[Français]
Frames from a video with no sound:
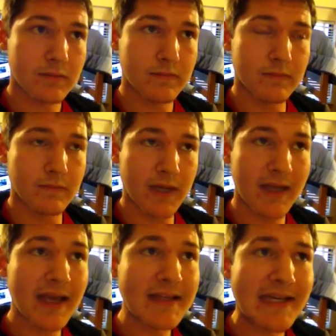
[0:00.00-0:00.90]
ma
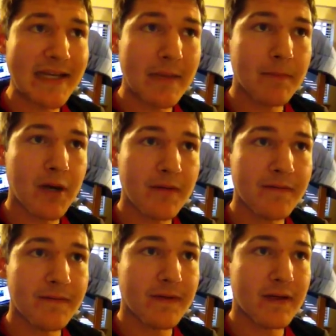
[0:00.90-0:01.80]
quatrième
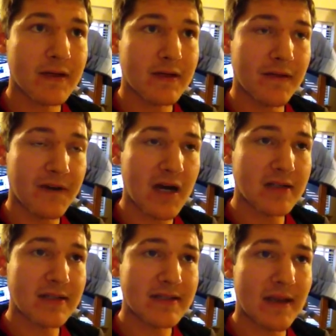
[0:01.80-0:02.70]
prof de
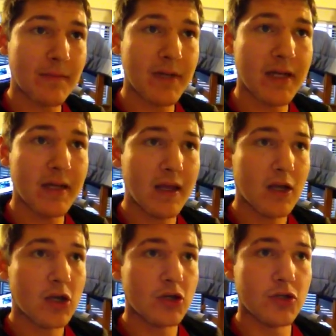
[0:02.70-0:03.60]
français s'appelait
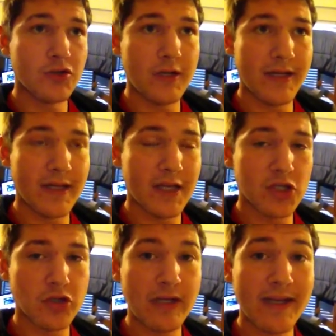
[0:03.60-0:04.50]
Julie, et
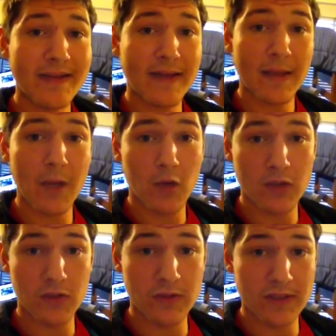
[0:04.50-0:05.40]
Julie était
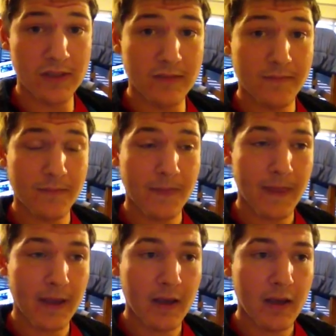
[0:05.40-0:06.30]
québécoise aussi.
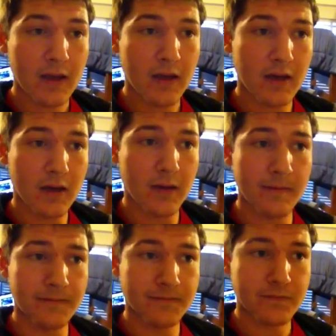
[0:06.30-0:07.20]

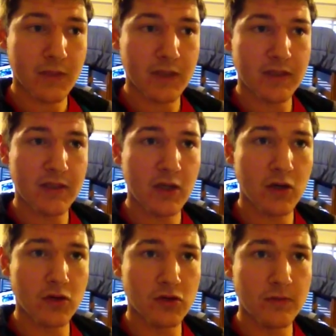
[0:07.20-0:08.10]
Euh, c'était
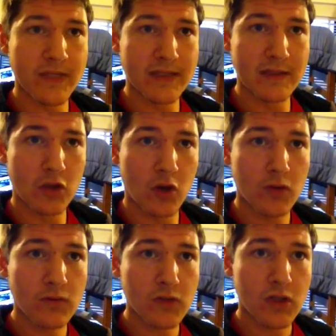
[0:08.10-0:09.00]
en
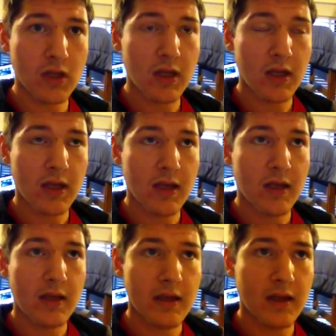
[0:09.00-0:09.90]
2011,
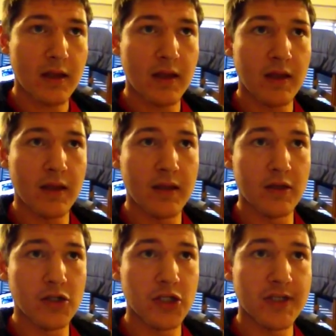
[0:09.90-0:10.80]

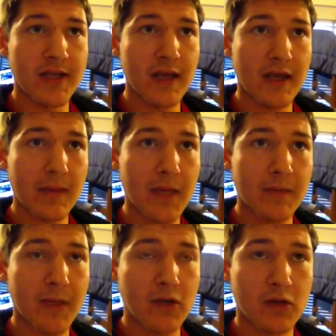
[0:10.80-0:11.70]
et j'étais à Québec
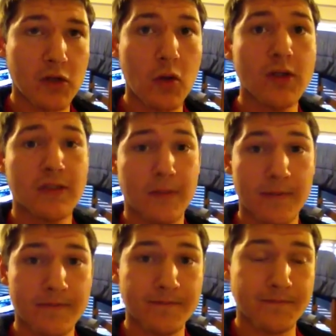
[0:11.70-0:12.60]
pendant trois semaines.
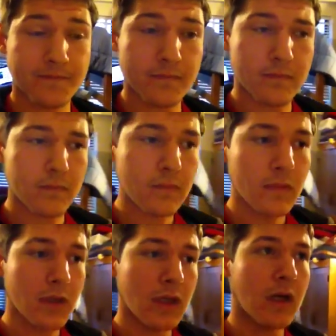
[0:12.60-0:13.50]

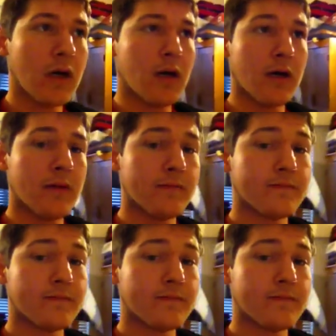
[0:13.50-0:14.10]
Euh,